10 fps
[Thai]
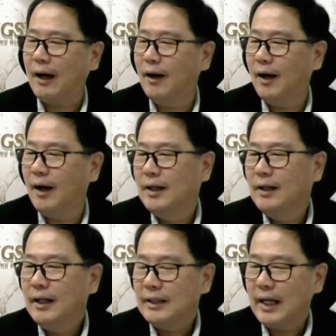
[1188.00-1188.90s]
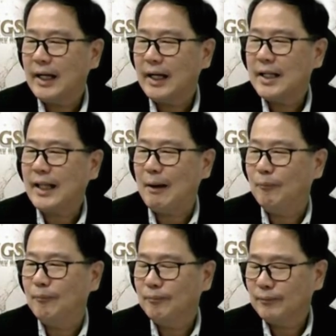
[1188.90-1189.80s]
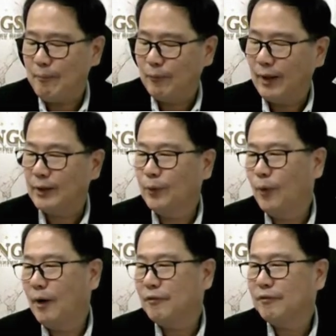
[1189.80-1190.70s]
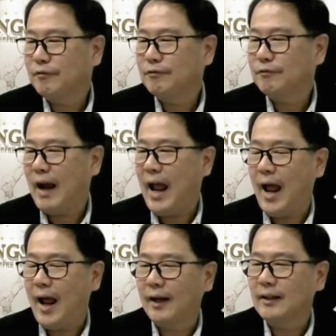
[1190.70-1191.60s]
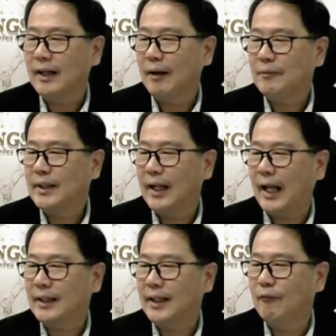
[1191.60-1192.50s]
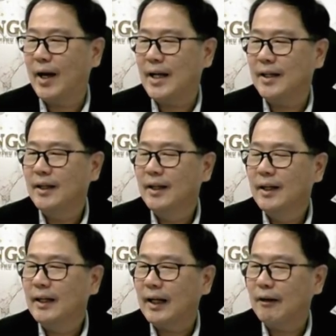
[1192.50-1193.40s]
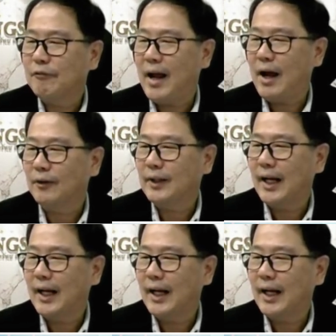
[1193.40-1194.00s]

คาก็ยังน่าจะต่ำต่ำกว่าตัวแฟร์นะครับที่ตลาดทำไว้ นะครับแฟร์ข